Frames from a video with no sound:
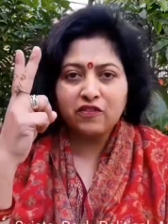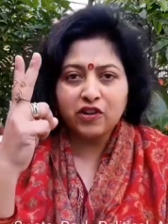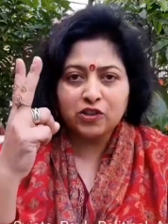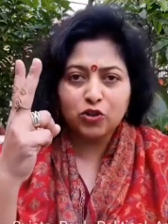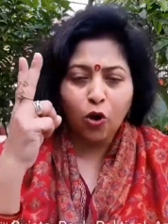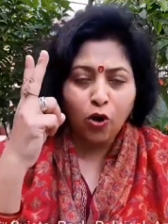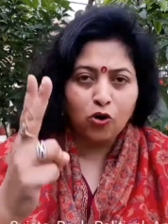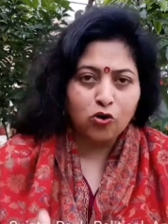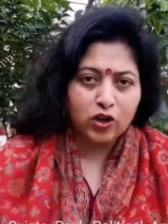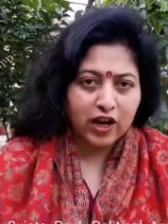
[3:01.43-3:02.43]
केवल दो
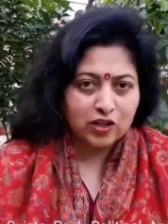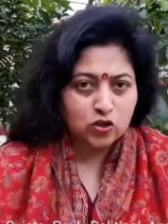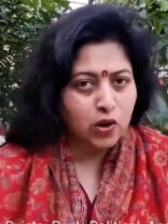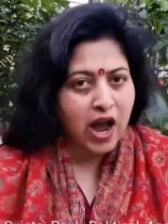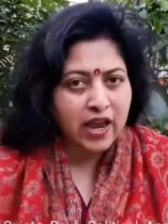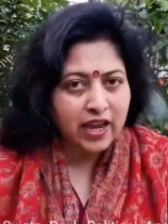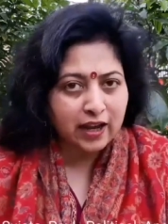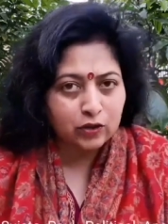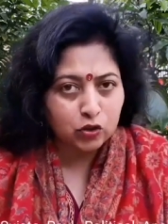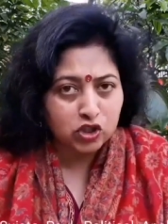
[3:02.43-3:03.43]
लोग हैं जो आए
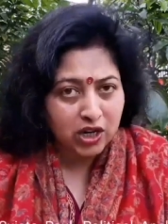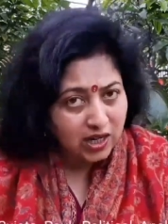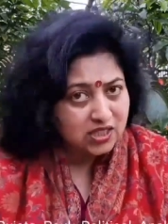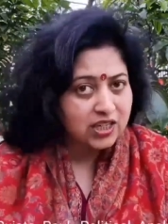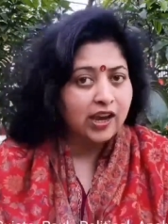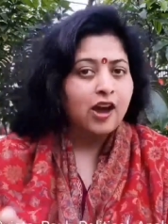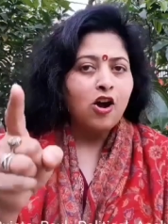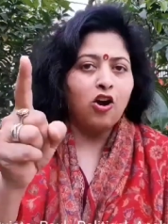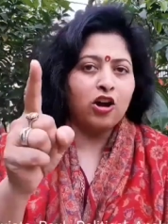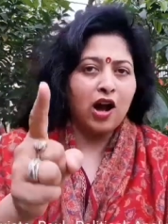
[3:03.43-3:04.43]
हैं गुजरात से
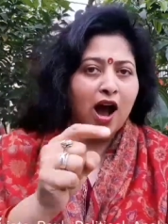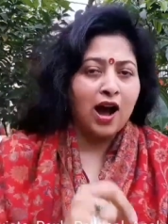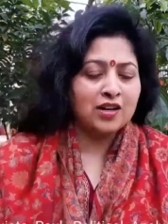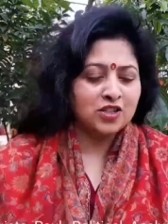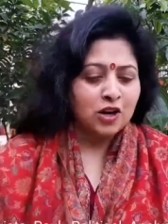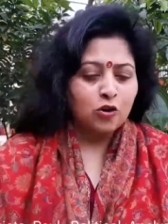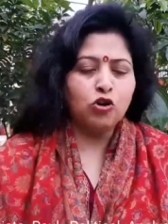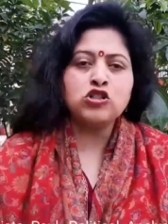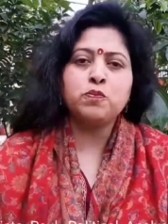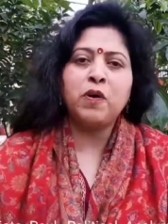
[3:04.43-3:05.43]
और आज
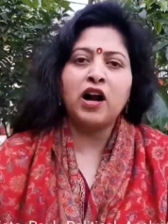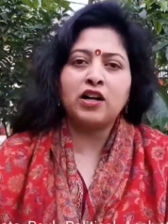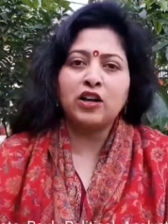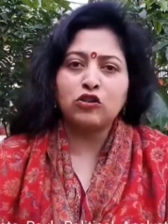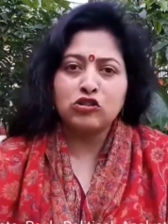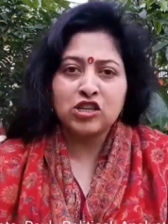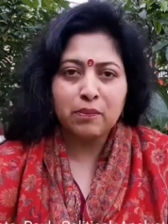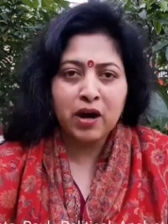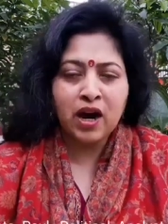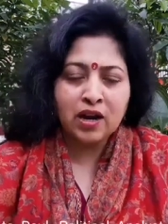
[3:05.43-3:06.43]
उस पार्टी को
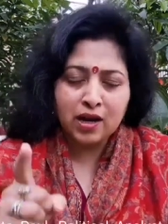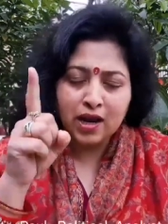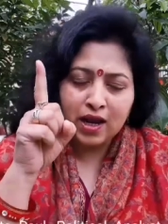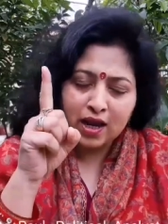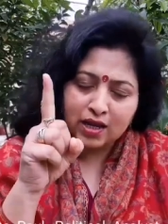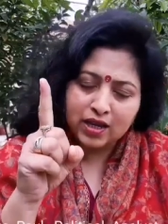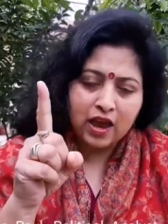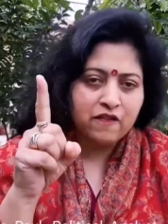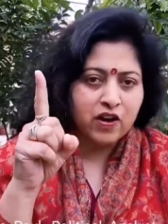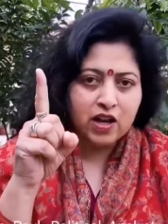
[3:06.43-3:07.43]
संभाल रहे हैं
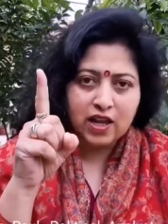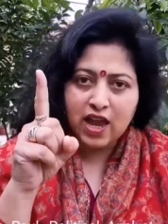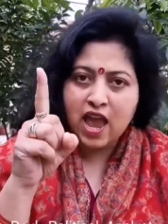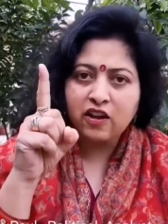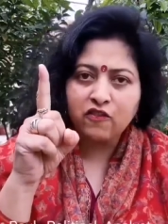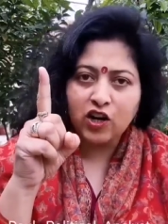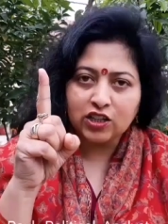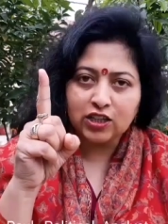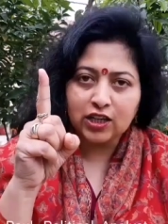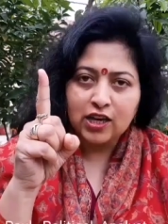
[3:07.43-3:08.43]
केवल एक
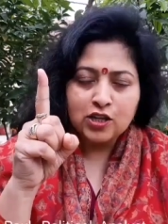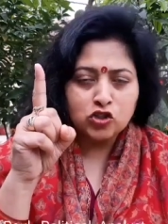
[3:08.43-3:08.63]
व्यक्ति